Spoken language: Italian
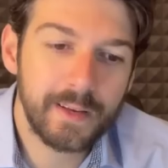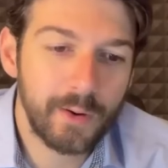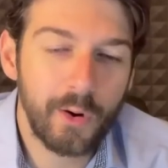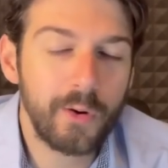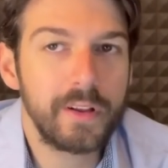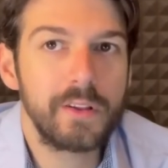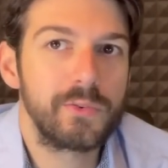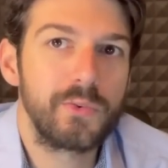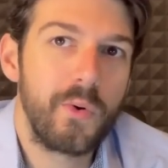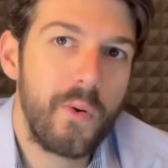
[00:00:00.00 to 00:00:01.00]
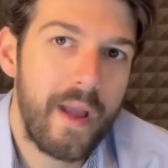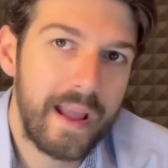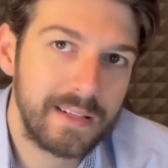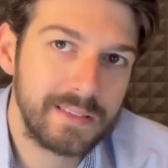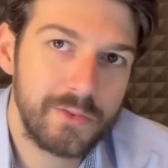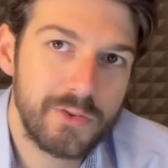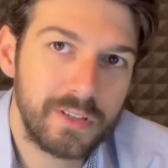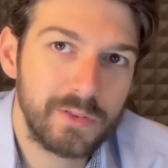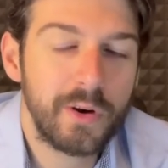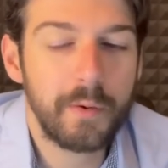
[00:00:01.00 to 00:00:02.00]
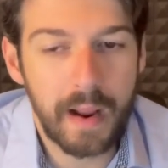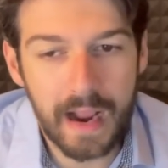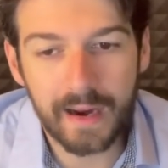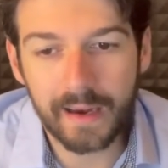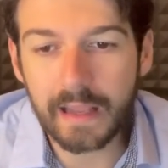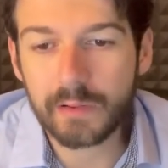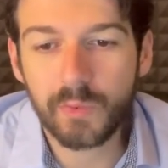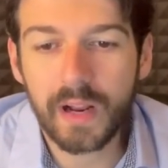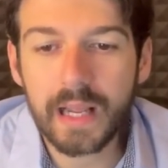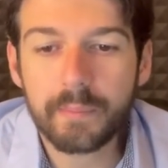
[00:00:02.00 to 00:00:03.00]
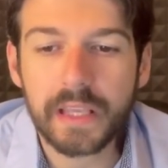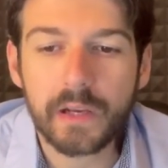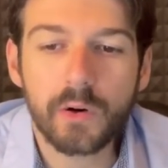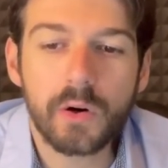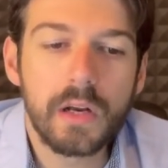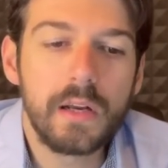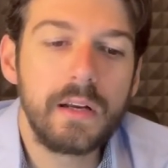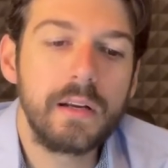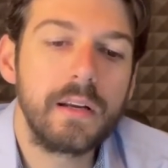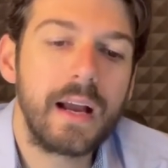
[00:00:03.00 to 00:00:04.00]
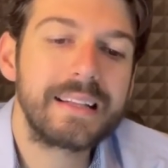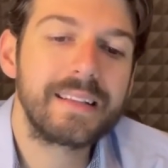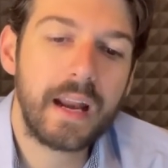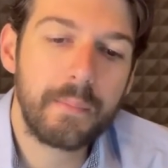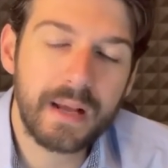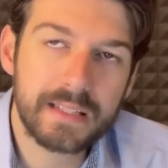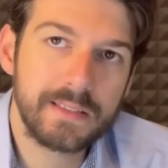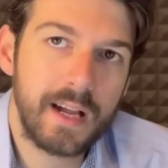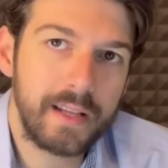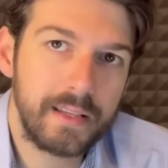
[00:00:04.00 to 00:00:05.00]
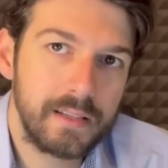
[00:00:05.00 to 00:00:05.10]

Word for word: con il suo ex giocatore ma anche attuale amico eh, Andrea Barzagli.